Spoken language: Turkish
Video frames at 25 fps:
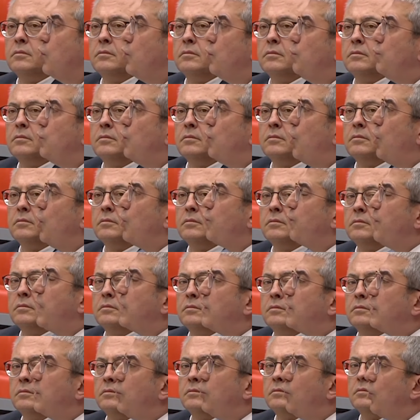Umuyor
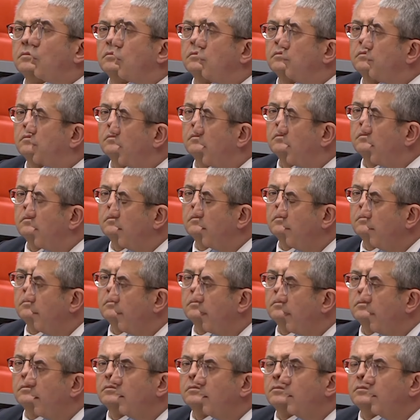ve diliyorum ki